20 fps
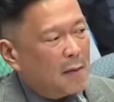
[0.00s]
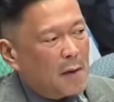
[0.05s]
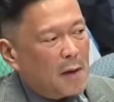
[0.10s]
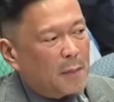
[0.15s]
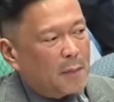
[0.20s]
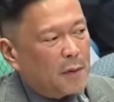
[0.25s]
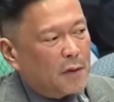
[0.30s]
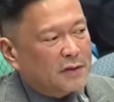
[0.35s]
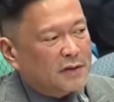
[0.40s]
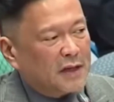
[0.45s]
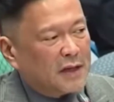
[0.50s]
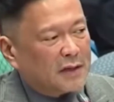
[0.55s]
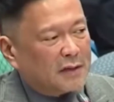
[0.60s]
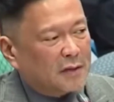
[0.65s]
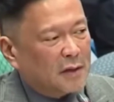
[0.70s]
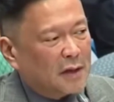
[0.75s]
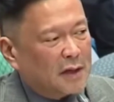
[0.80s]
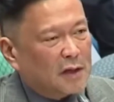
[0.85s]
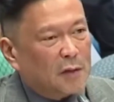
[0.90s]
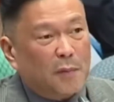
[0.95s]
railway
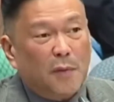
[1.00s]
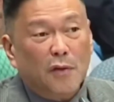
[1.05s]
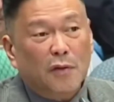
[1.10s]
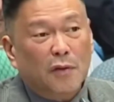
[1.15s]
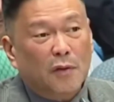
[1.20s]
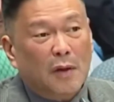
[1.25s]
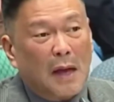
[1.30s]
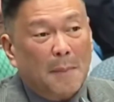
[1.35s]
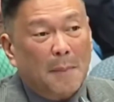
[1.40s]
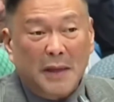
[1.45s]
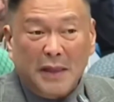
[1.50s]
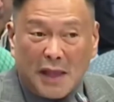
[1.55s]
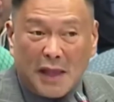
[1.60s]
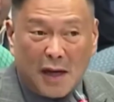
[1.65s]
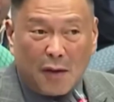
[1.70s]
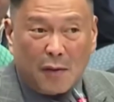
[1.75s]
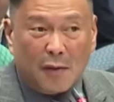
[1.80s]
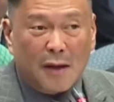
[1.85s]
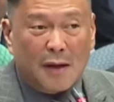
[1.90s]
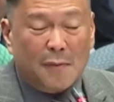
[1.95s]
projects. No? Ito pong uh,
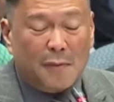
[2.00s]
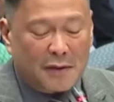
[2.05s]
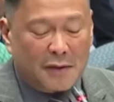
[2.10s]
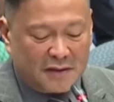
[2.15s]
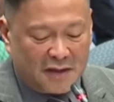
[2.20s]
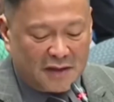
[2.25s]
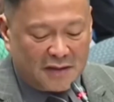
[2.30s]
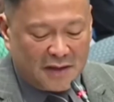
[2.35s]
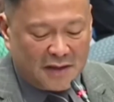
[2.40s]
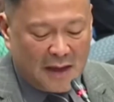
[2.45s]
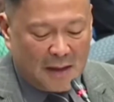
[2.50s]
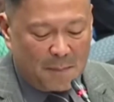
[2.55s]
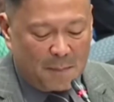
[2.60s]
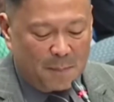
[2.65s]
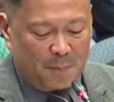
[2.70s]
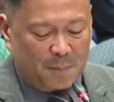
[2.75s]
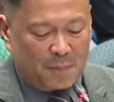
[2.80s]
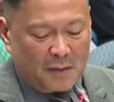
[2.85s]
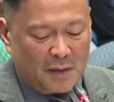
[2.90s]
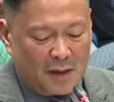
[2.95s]
Mindanao Railway
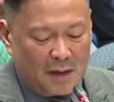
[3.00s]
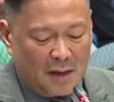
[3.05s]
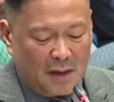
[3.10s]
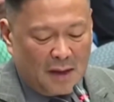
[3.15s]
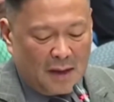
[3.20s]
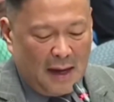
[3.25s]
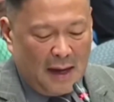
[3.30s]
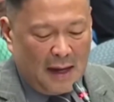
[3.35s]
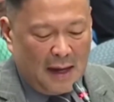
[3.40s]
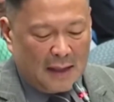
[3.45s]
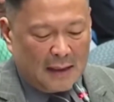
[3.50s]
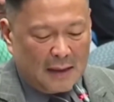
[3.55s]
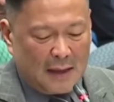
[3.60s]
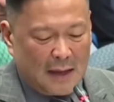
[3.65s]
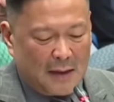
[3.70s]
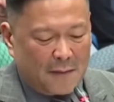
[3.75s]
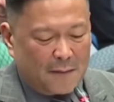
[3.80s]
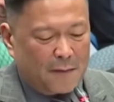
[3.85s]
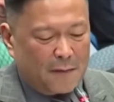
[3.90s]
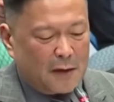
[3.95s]
System, And
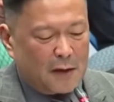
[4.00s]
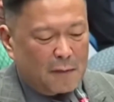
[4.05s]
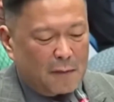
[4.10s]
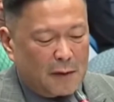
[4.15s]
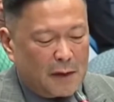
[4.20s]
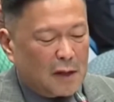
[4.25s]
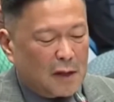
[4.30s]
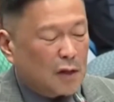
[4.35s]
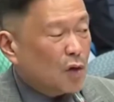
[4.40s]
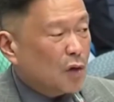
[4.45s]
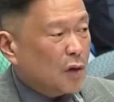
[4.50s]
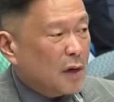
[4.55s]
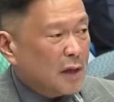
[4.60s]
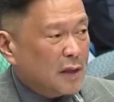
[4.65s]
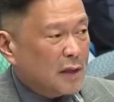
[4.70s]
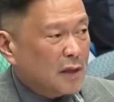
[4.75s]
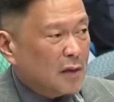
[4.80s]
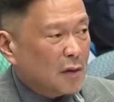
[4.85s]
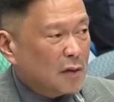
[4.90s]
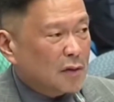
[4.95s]
uh, we can
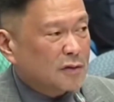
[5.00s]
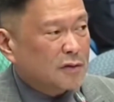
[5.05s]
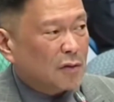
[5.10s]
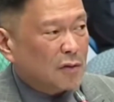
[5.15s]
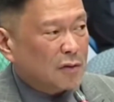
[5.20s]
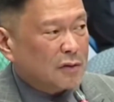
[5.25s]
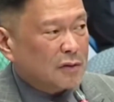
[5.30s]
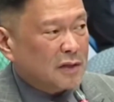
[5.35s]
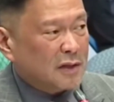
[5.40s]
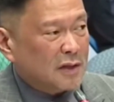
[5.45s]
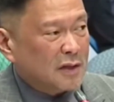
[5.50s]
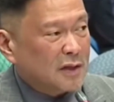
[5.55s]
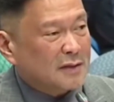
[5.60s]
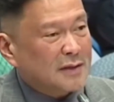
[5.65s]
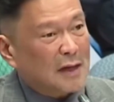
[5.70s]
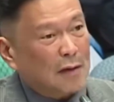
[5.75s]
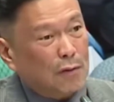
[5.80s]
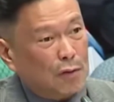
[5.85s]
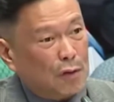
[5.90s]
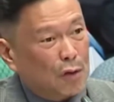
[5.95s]
already also consider
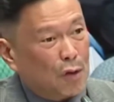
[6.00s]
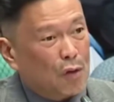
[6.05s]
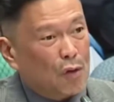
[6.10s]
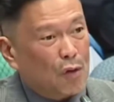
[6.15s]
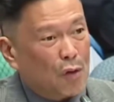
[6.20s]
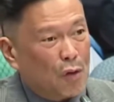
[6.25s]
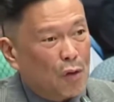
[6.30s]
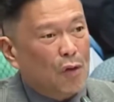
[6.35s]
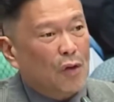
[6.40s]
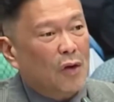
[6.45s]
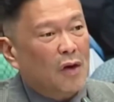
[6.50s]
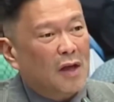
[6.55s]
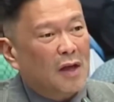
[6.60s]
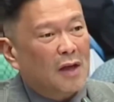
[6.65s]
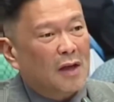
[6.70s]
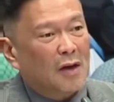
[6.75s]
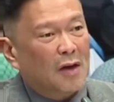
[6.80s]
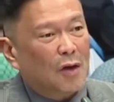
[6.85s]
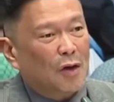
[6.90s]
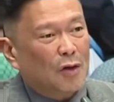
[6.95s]
South Long Haul.
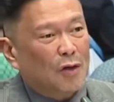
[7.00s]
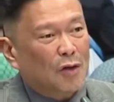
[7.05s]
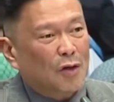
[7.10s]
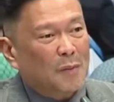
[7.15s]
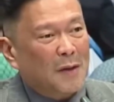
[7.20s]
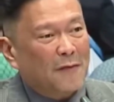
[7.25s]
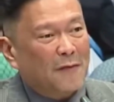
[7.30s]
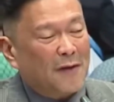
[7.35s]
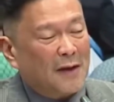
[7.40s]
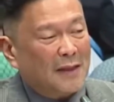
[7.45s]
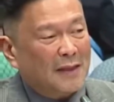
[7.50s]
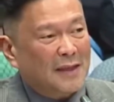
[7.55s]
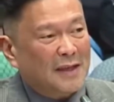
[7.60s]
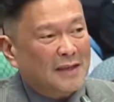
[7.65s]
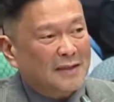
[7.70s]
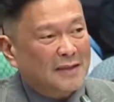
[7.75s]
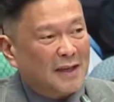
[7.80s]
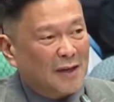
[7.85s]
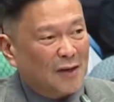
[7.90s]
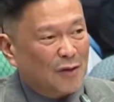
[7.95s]
Although may
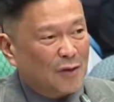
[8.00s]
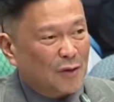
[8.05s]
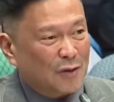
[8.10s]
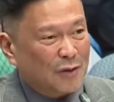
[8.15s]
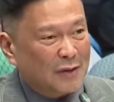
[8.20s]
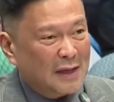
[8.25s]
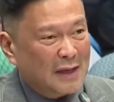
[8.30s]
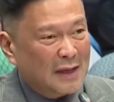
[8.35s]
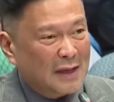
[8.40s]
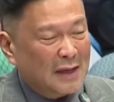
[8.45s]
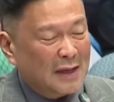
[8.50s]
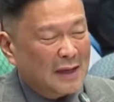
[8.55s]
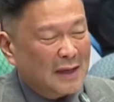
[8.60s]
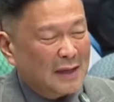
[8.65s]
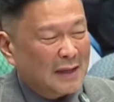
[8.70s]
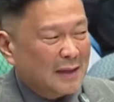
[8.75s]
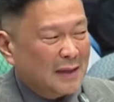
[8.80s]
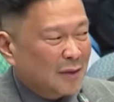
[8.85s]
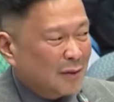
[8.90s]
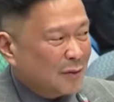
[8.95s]
funding siya ng
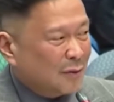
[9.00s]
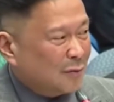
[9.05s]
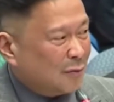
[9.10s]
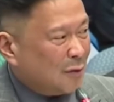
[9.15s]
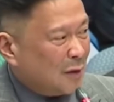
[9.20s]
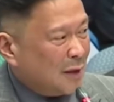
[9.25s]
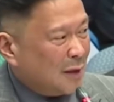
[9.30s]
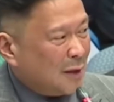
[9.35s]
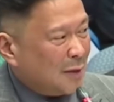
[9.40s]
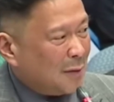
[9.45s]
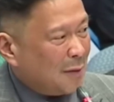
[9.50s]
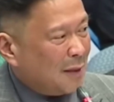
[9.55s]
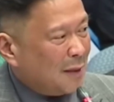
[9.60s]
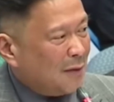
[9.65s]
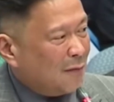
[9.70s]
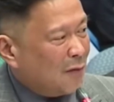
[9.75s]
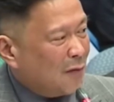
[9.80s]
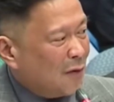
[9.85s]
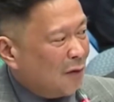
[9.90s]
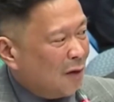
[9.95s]
konti noong
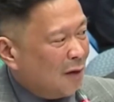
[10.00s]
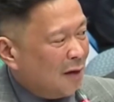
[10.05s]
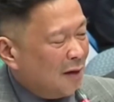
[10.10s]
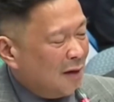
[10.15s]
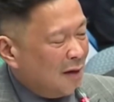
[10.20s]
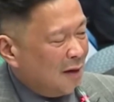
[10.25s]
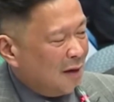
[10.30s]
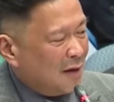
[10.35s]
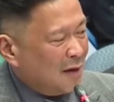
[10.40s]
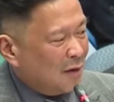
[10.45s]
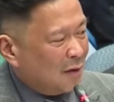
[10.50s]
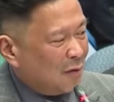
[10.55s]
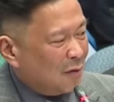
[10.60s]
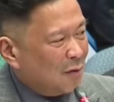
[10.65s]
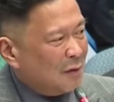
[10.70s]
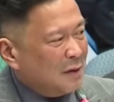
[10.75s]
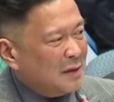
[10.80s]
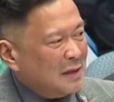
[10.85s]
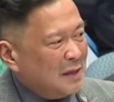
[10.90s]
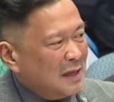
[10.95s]
2024,
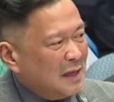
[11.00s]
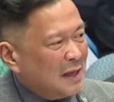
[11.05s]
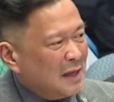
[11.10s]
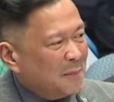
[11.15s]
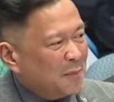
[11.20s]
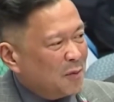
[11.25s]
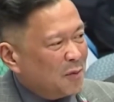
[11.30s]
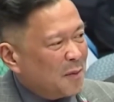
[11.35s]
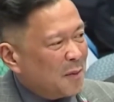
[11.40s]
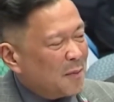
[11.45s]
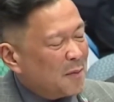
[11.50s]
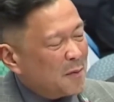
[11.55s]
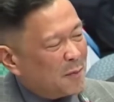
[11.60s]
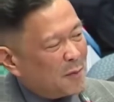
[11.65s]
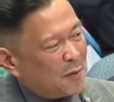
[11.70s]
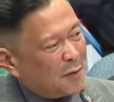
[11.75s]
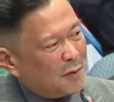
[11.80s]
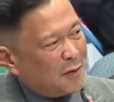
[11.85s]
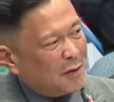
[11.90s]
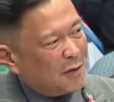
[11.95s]
kung hindi rin po
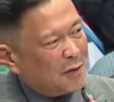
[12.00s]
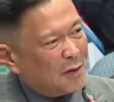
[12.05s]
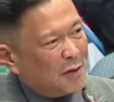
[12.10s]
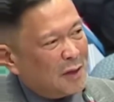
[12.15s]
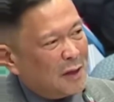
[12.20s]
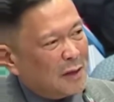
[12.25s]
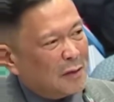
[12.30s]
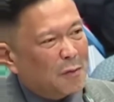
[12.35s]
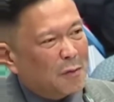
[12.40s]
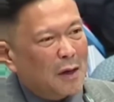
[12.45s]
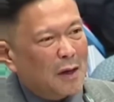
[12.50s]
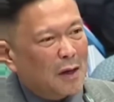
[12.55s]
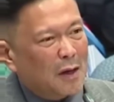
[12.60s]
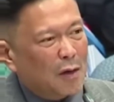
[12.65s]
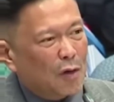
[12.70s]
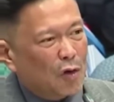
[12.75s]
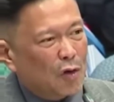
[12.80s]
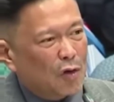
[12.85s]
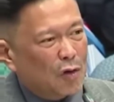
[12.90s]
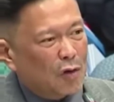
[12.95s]
mapopondo to, it
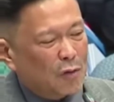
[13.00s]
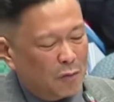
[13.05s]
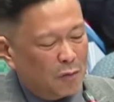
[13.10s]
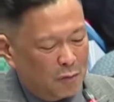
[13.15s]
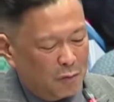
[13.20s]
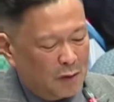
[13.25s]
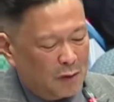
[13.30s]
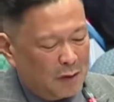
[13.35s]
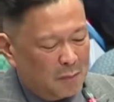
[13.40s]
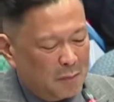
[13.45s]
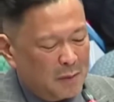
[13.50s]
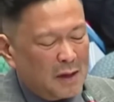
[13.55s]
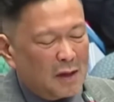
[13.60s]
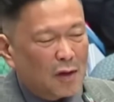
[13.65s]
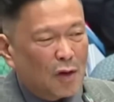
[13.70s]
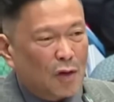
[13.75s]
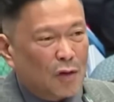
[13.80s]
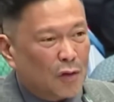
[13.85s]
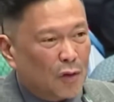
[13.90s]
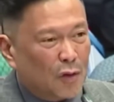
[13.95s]
will all will
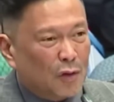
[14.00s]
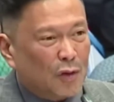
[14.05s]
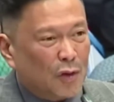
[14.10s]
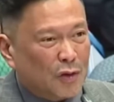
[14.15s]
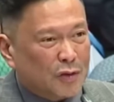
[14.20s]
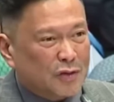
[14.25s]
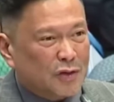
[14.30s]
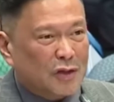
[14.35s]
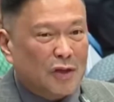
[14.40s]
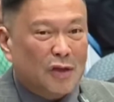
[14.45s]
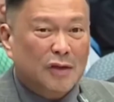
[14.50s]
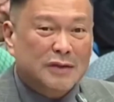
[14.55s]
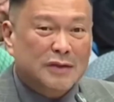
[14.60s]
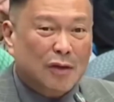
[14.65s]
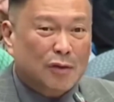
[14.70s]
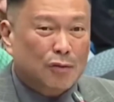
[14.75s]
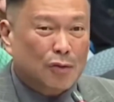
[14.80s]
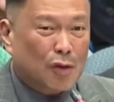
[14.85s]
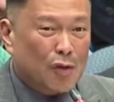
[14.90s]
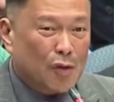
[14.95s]
be on hold also. Ito yung
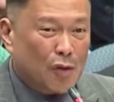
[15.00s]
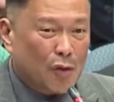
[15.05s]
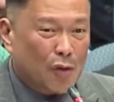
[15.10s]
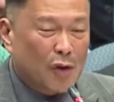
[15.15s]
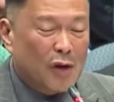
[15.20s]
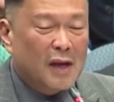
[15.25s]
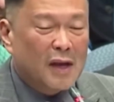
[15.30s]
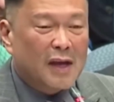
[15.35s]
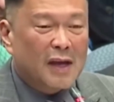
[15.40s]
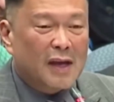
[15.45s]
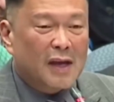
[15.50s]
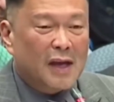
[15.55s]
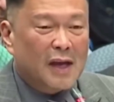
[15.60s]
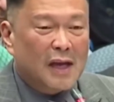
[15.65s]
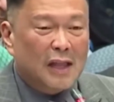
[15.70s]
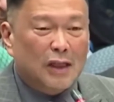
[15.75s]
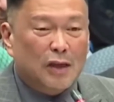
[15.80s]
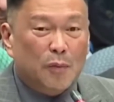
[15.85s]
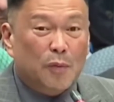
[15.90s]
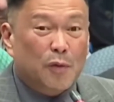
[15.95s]
South Long Haul,
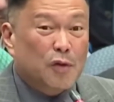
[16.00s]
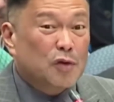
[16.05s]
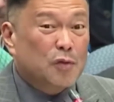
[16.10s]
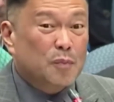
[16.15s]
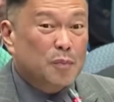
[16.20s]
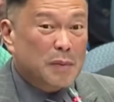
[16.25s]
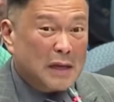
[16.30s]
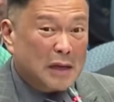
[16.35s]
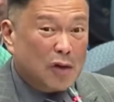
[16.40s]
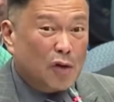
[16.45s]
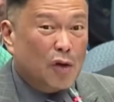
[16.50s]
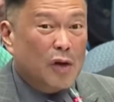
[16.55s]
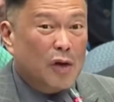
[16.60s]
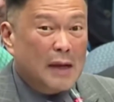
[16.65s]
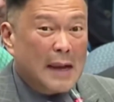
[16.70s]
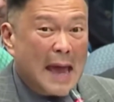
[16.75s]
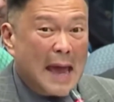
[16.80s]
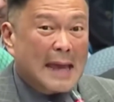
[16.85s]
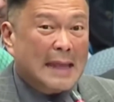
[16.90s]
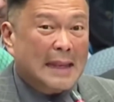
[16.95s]
ito po yung Bicol
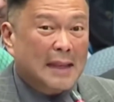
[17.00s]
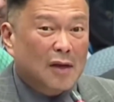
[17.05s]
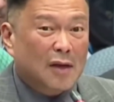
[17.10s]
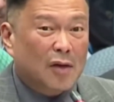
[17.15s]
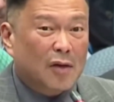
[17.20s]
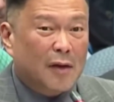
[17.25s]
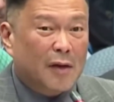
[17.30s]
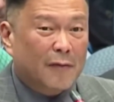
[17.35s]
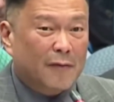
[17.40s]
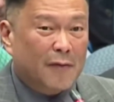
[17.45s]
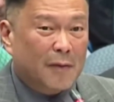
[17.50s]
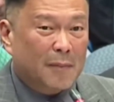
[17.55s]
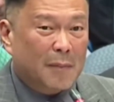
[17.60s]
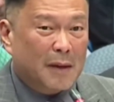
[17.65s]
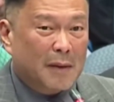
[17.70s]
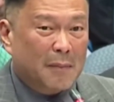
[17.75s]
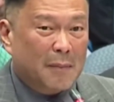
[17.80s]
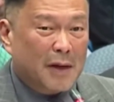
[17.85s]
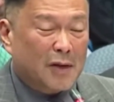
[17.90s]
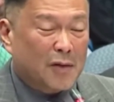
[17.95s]
line, no? Ah, from
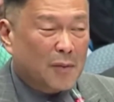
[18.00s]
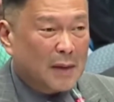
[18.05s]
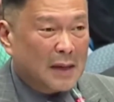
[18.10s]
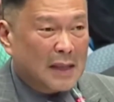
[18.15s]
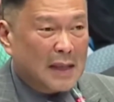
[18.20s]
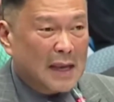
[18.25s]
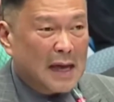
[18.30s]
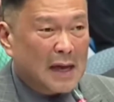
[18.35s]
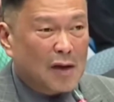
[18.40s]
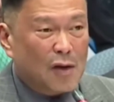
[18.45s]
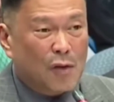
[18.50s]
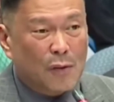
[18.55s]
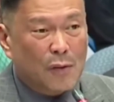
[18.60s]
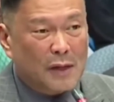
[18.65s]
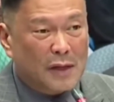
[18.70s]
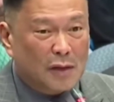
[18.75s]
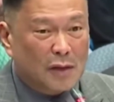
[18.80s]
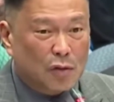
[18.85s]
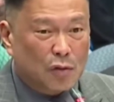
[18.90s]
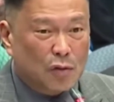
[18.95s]
Metro Manila
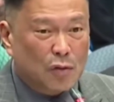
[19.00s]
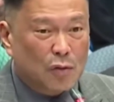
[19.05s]
going